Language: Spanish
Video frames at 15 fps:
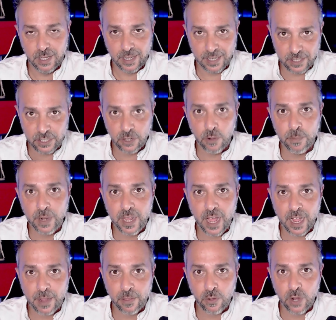que este hombre ha
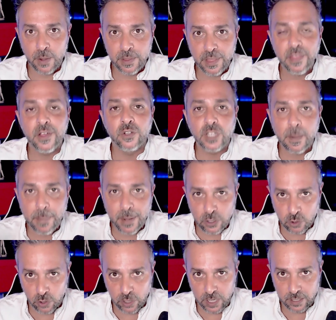acabado con la vida de otra
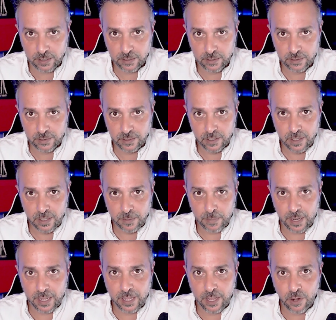persona,
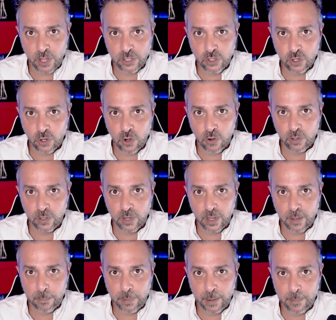¿vale? Que lo ha hecho con
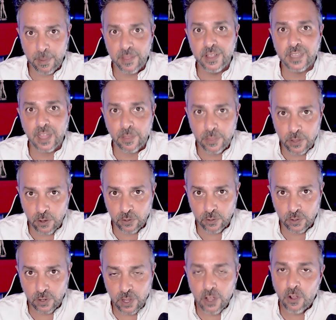
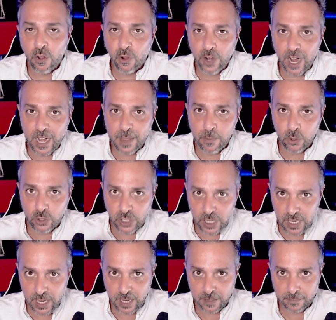premeditación, con
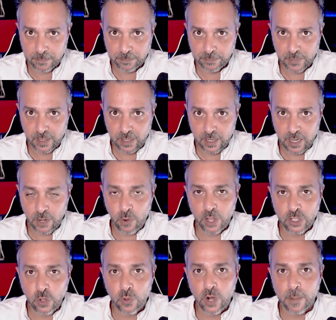alevosía, y lo ha
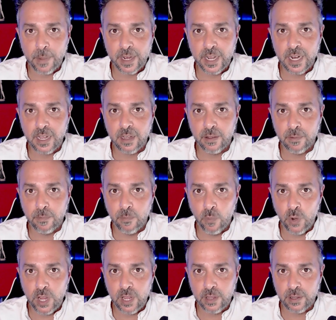hecho de una manera
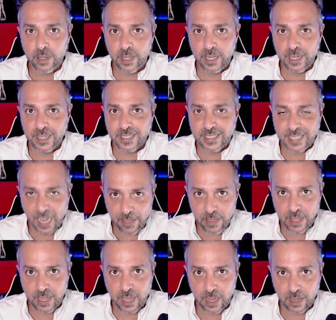muy eh,
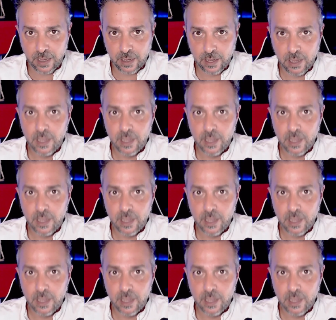sádica,